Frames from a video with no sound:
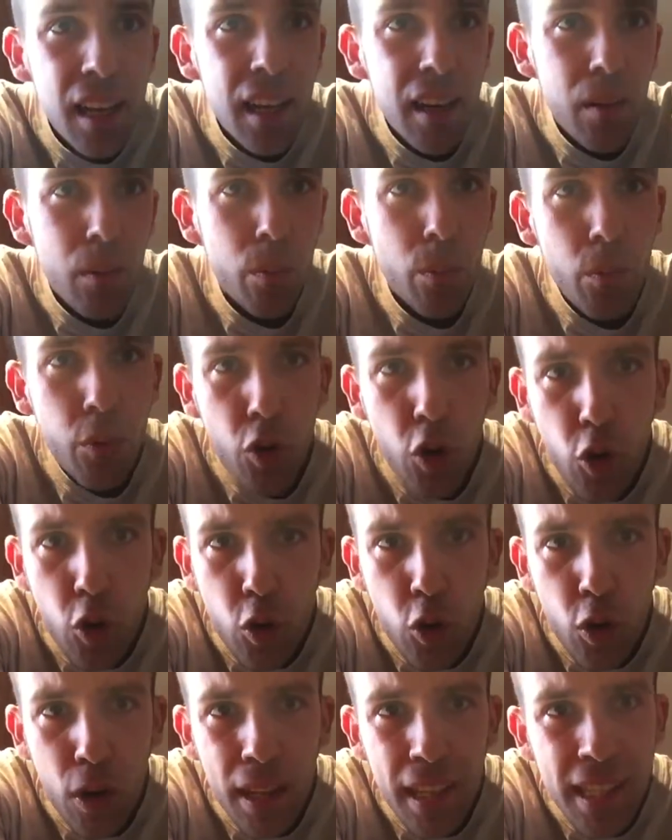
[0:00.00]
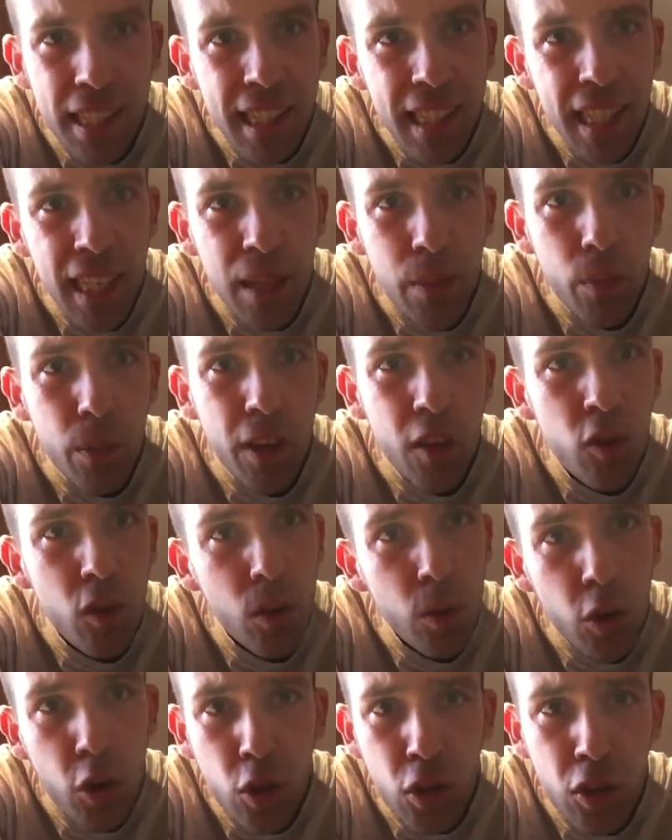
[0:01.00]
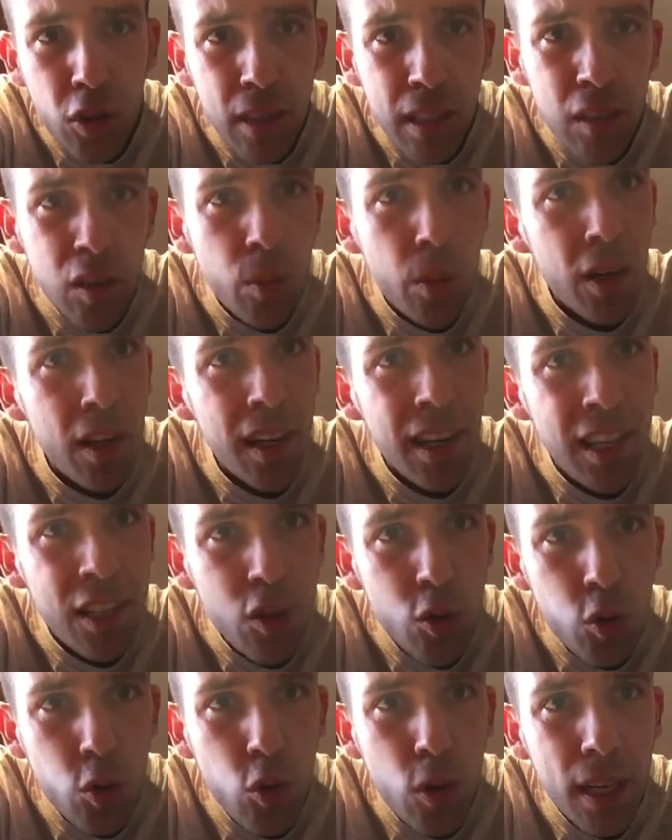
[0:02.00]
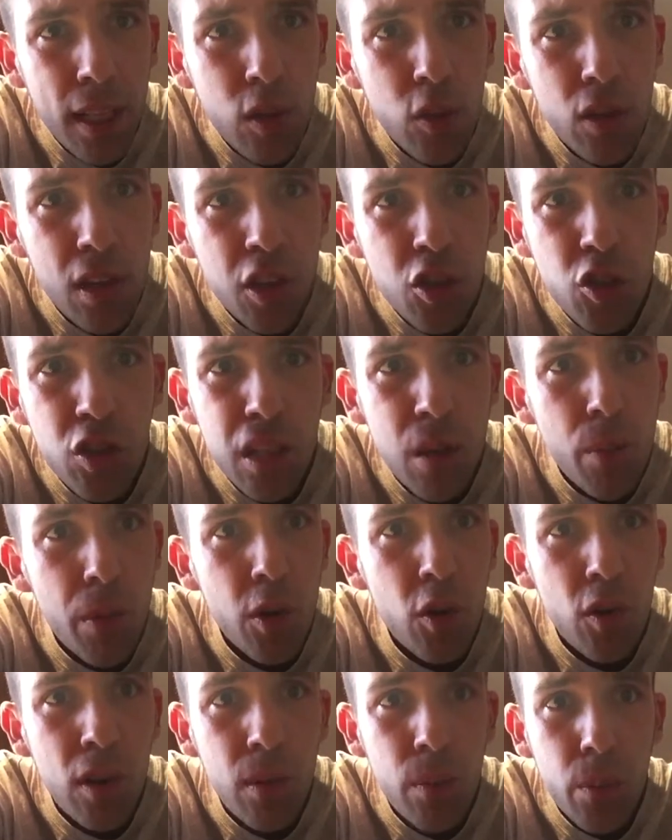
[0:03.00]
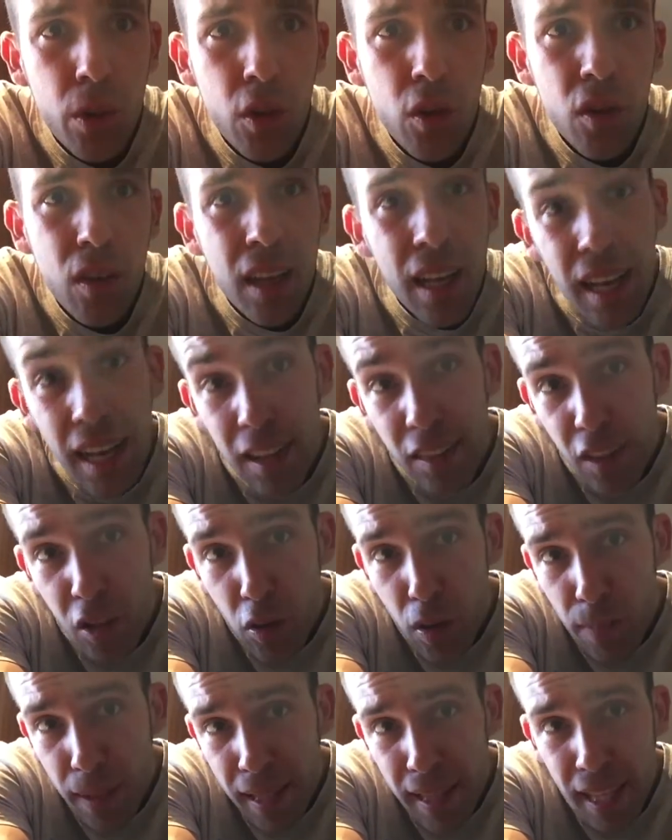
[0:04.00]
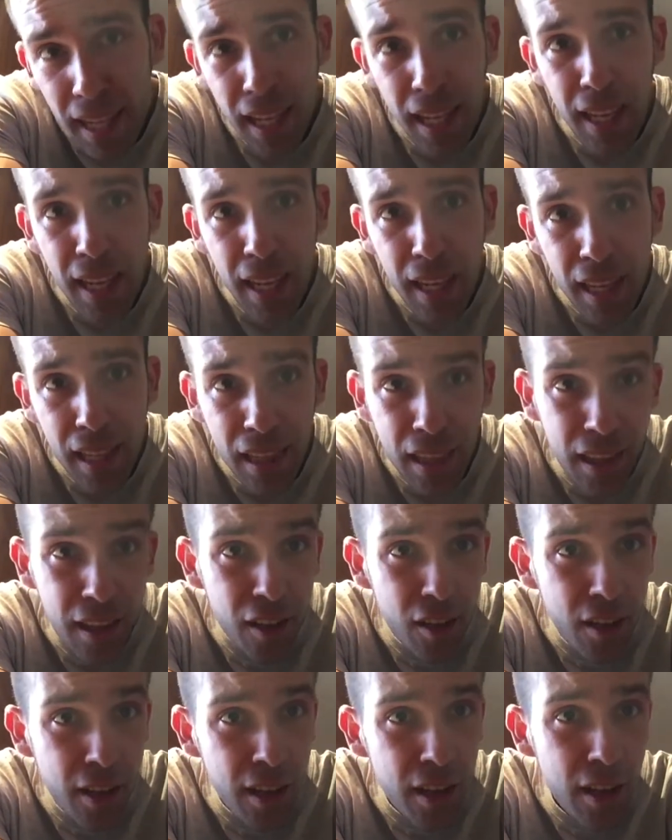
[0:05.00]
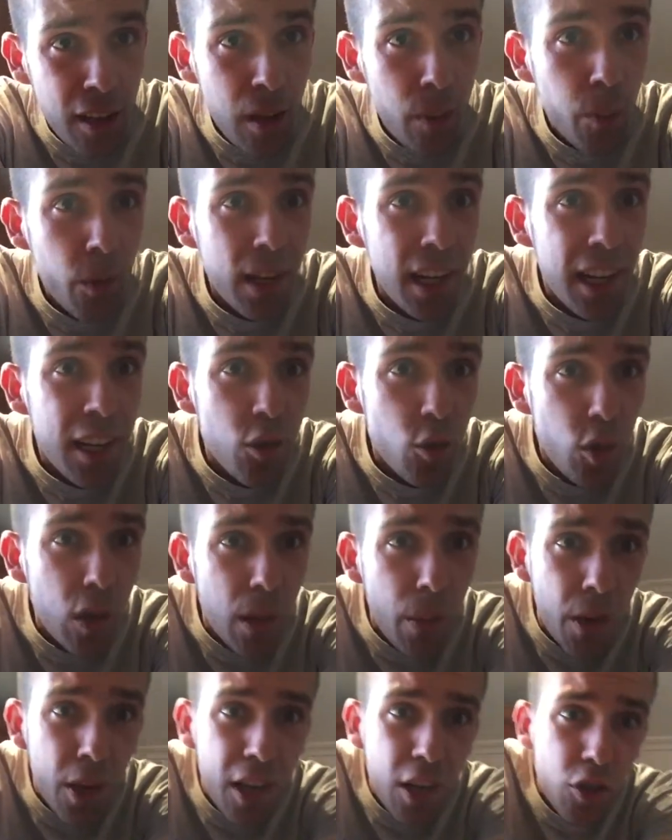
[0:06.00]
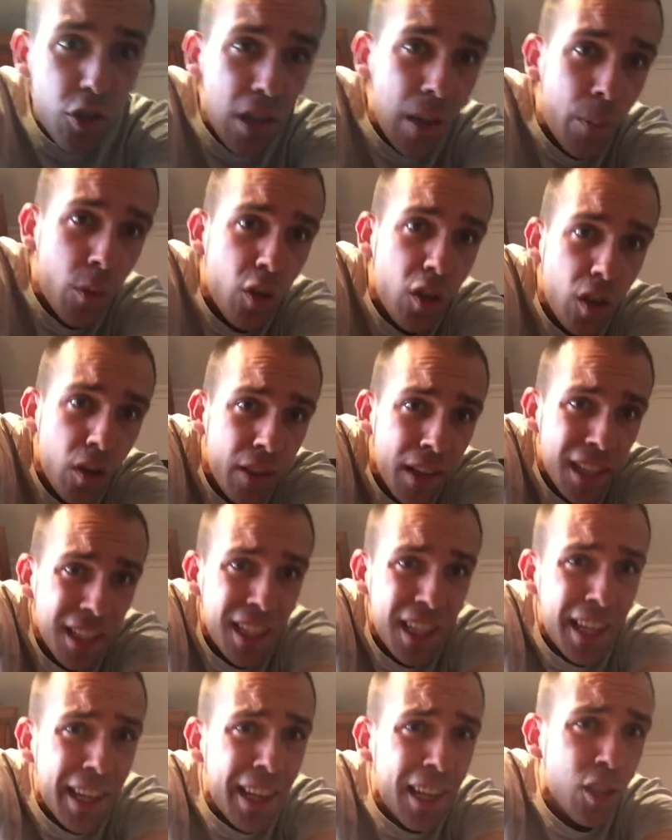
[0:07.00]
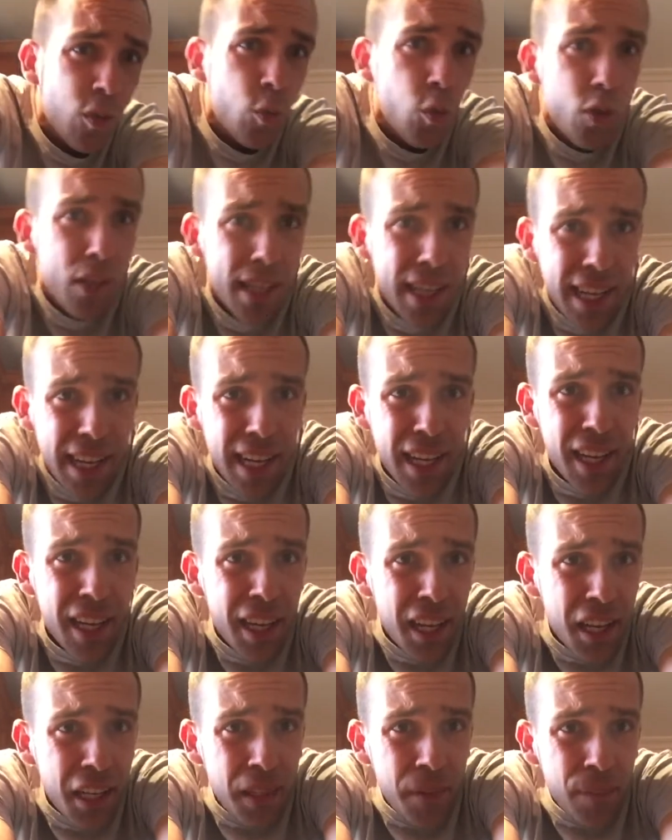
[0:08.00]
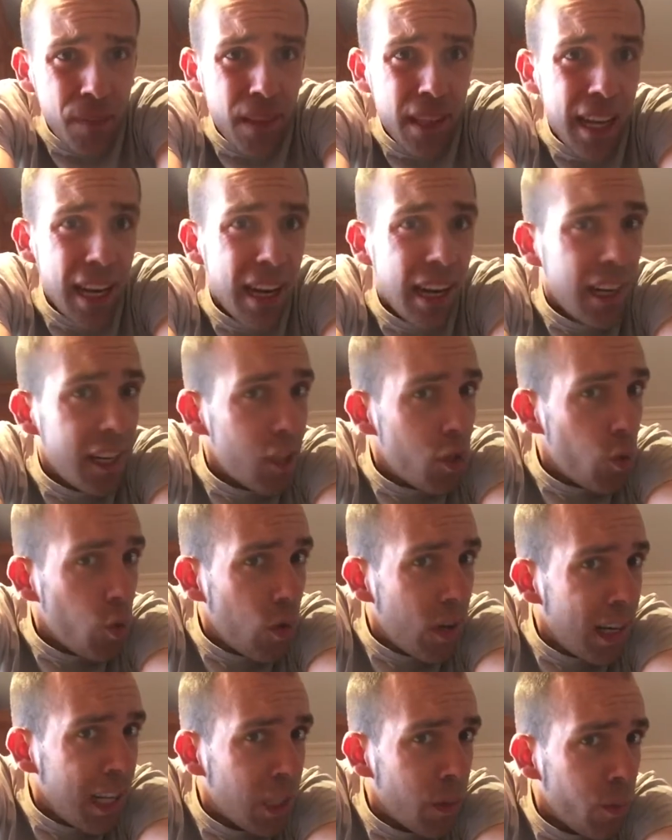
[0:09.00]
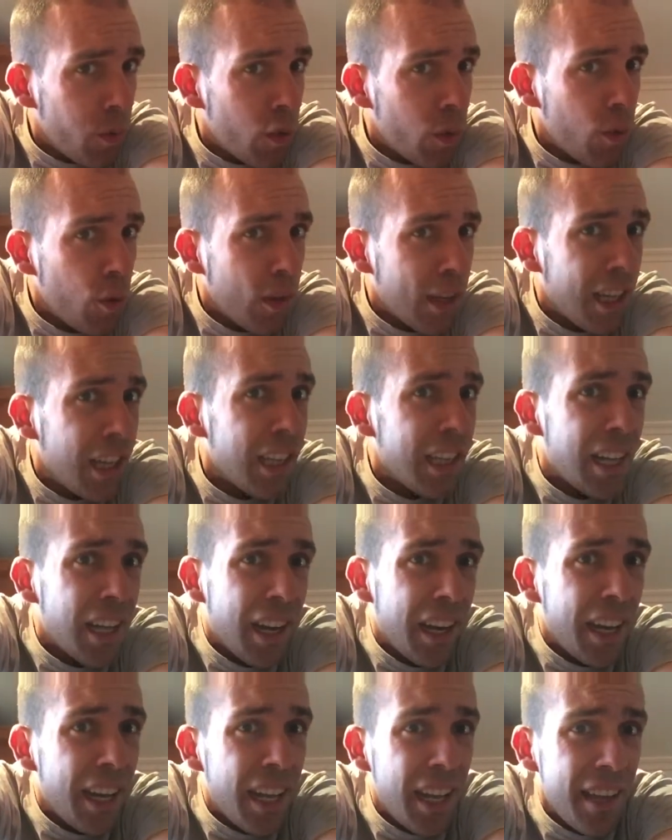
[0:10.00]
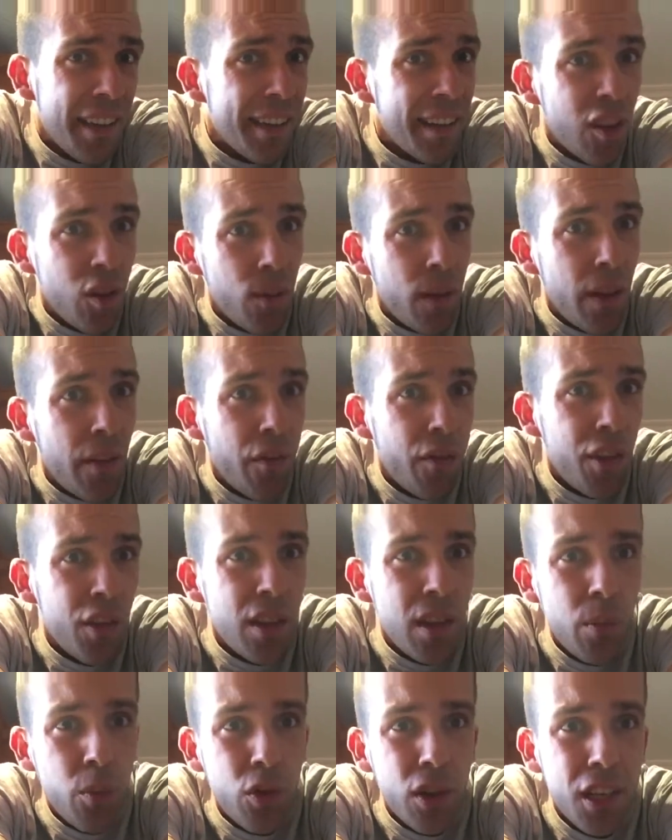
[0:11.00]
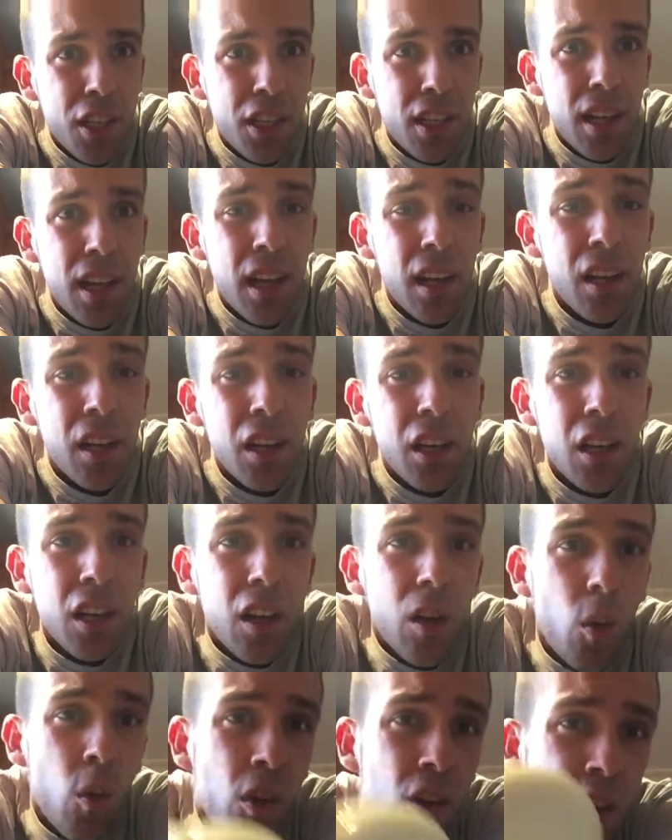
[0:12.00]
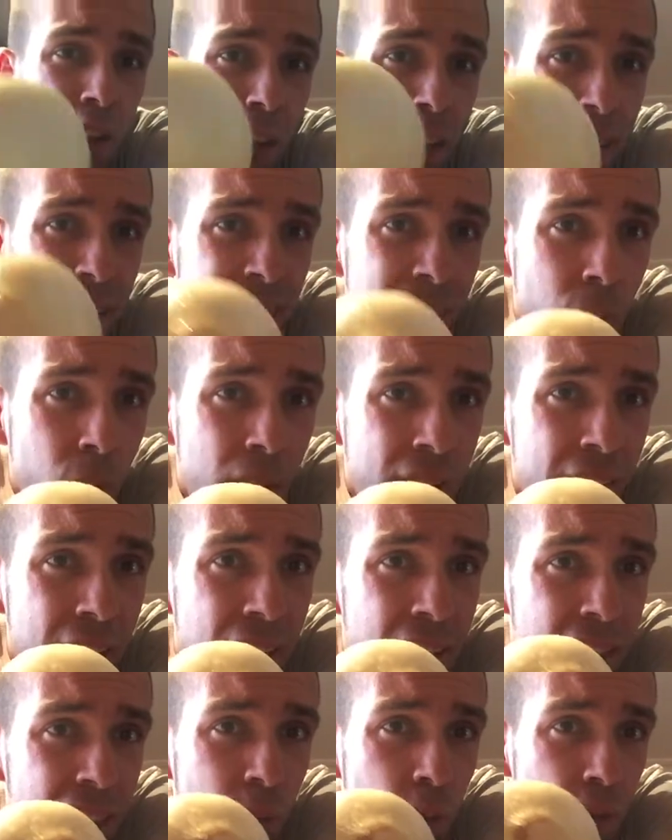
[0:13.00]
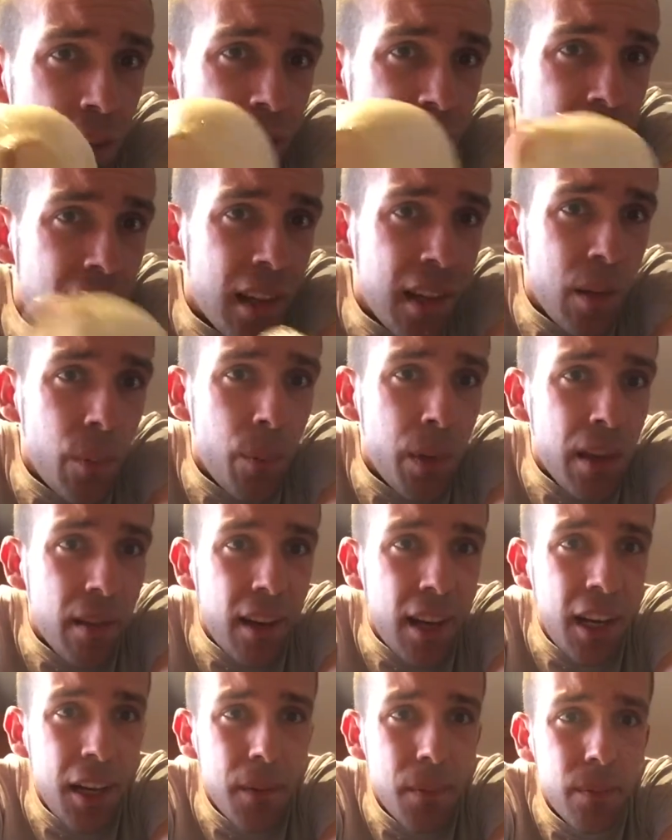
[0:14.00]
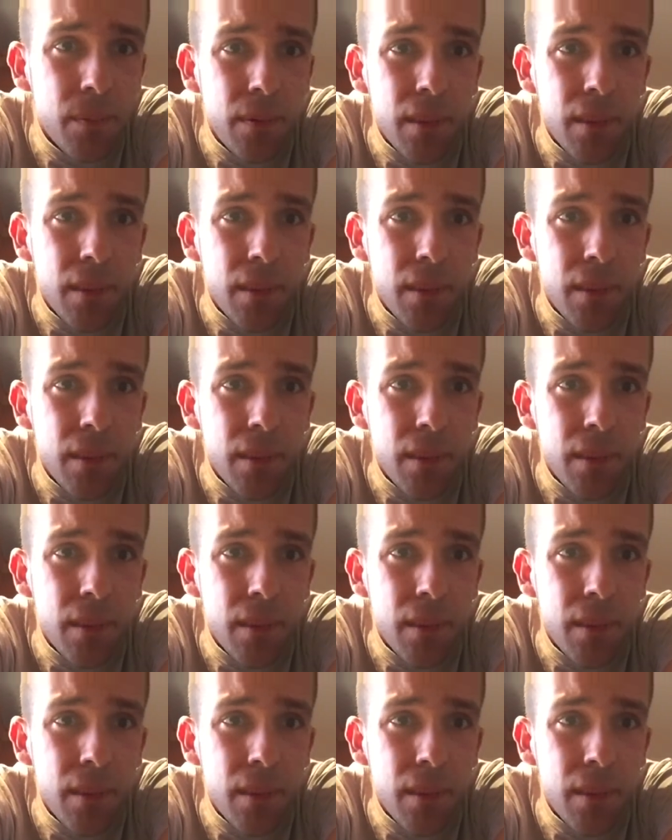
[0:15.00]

brócoli, siempre, bueno, el brócoli no tanto, pero la lechuga y todo eso siempre lo limpio. Antiguamente eh, les ponía lechuga, pero ya no sé, a desde que escuché que la lechuga les provoca diarrea, ya no me fío de ponérsela. Bueno, ya tenemos aquí la cebolla limpia, ¿vale?